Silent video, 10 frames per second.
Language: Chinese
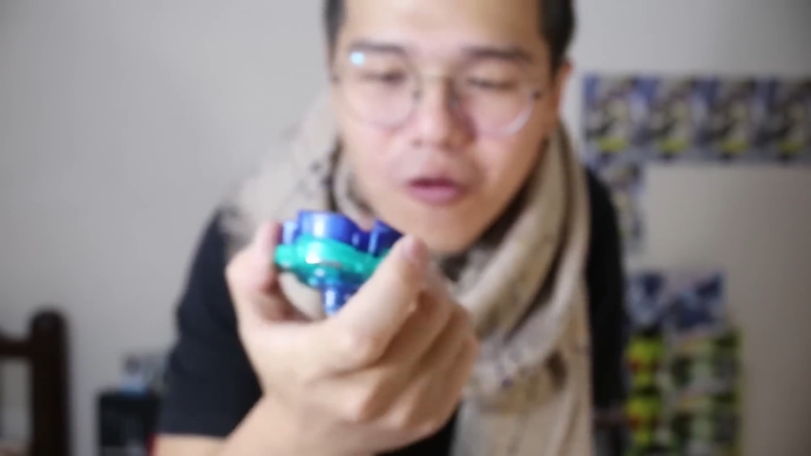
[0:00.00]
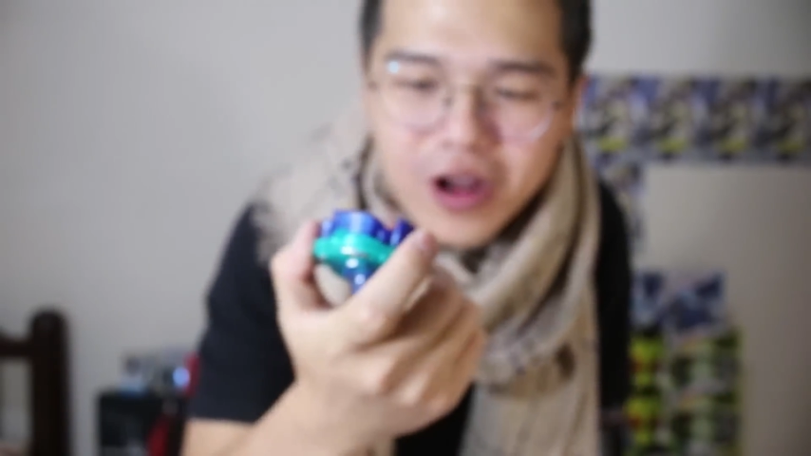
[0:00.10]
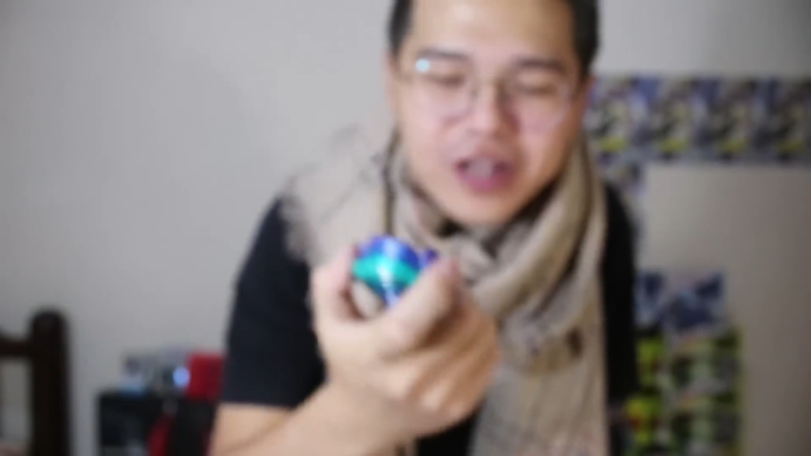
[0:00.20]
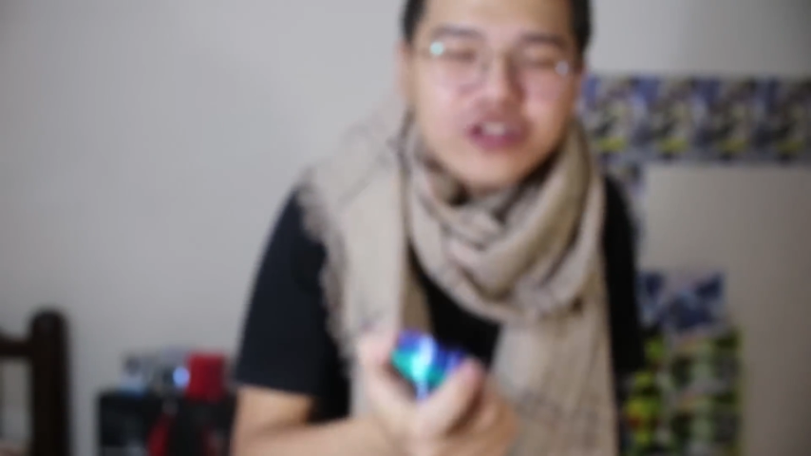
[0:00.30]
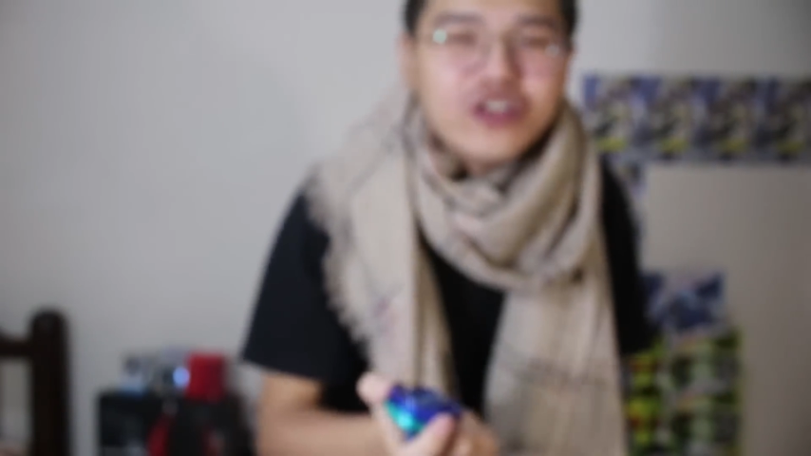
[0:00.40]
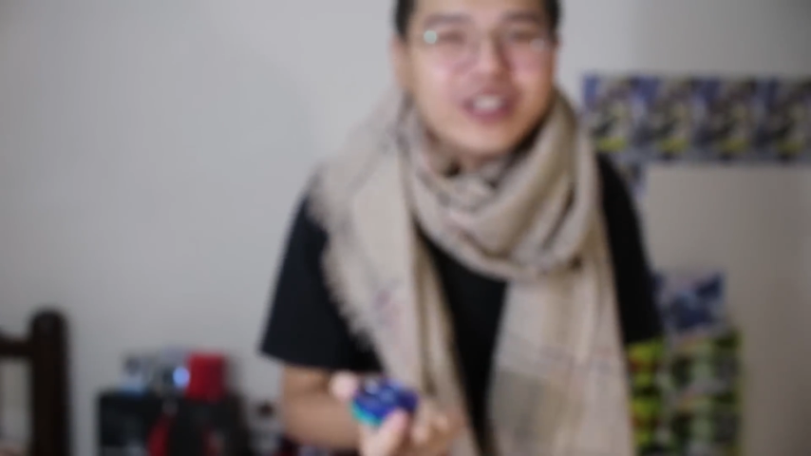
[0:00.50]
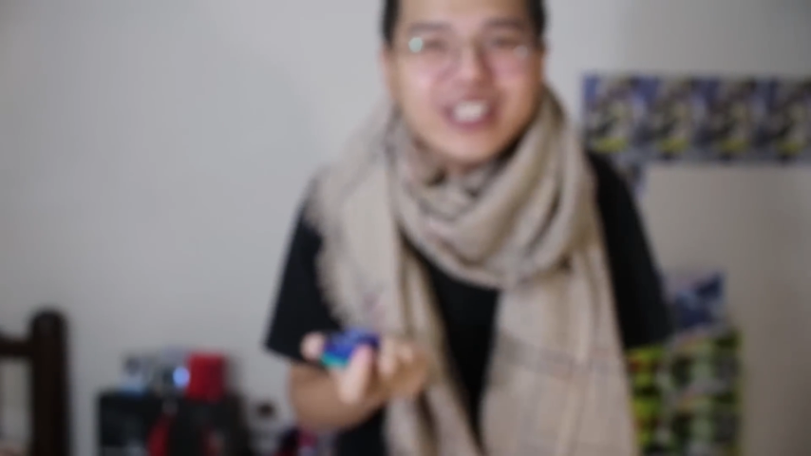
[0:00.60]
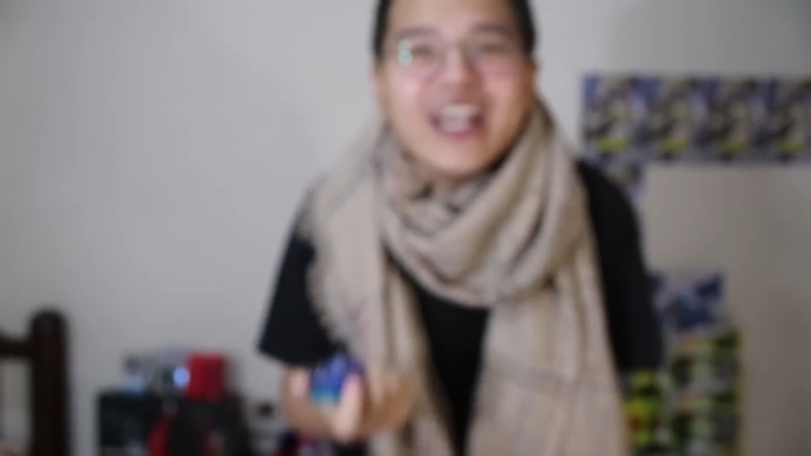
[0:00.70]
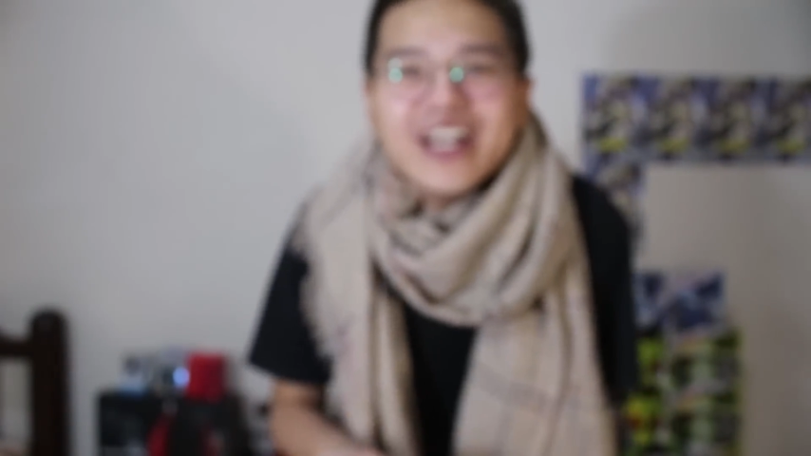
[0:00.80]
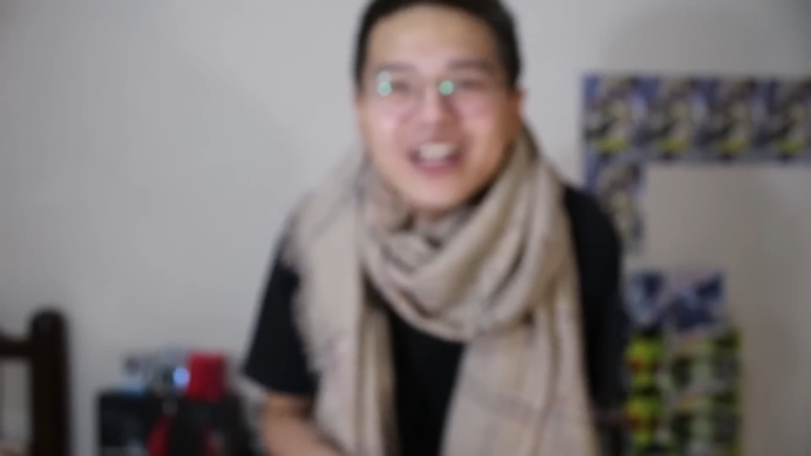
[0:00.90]
我个人觉得
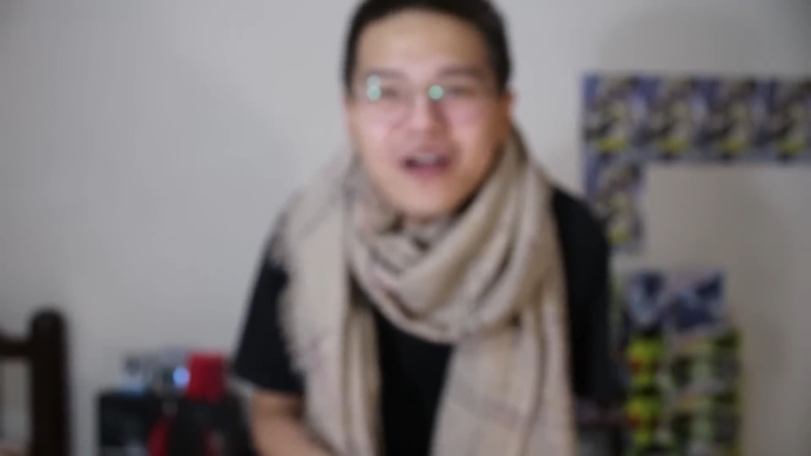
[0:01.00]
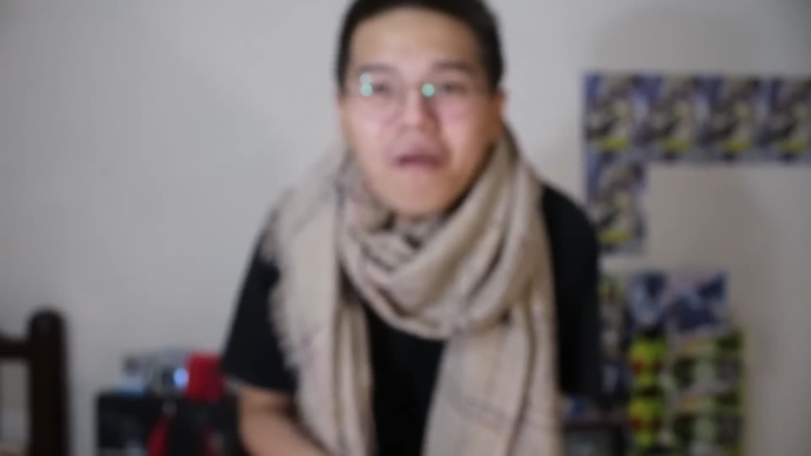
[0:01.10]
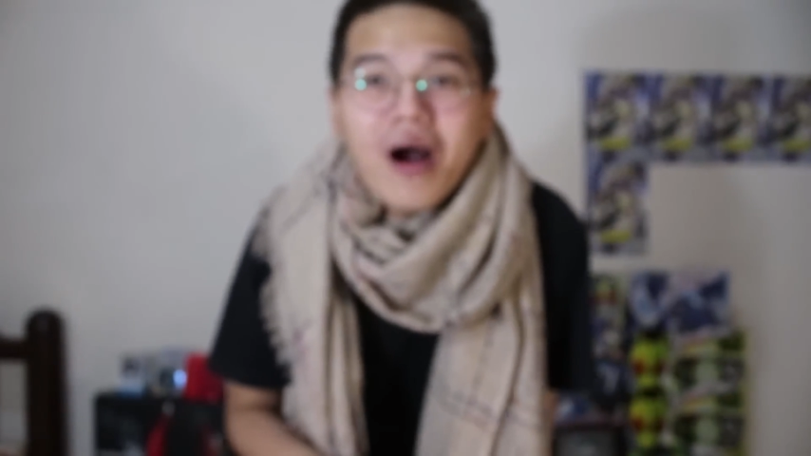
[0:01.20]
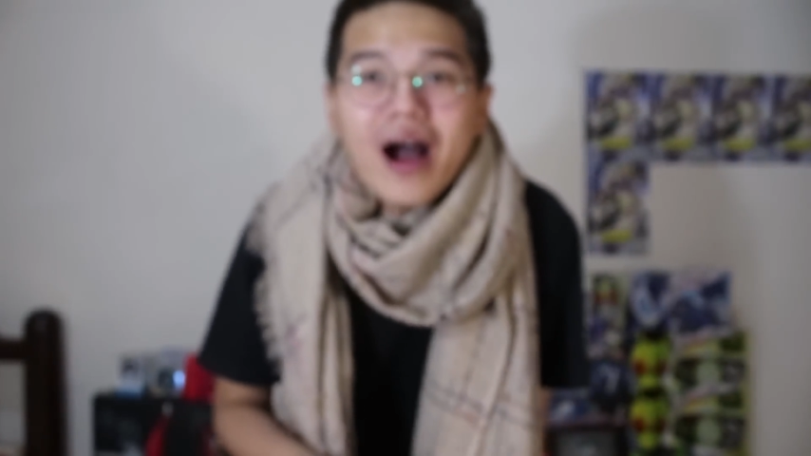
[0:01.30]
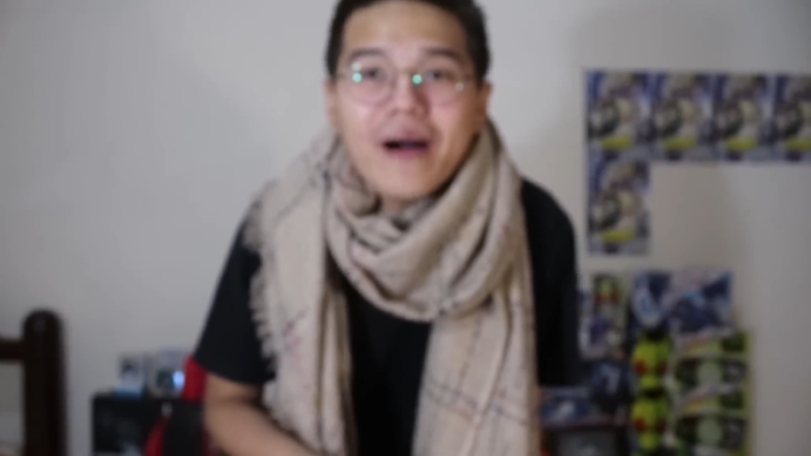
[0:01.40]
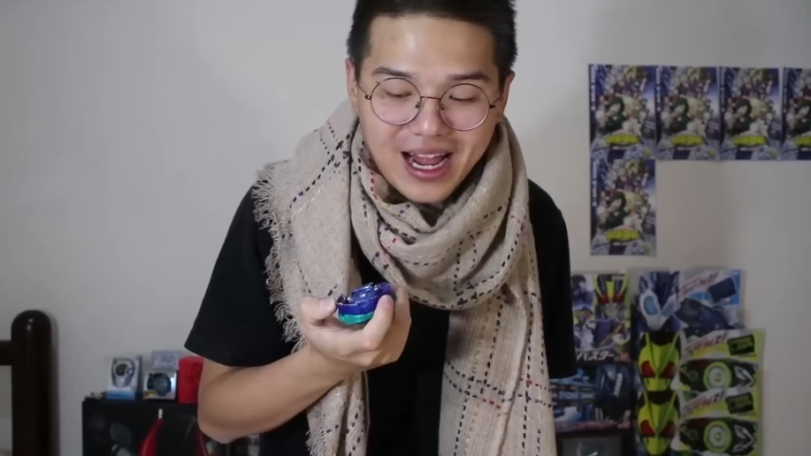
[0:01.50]
这一颗的话，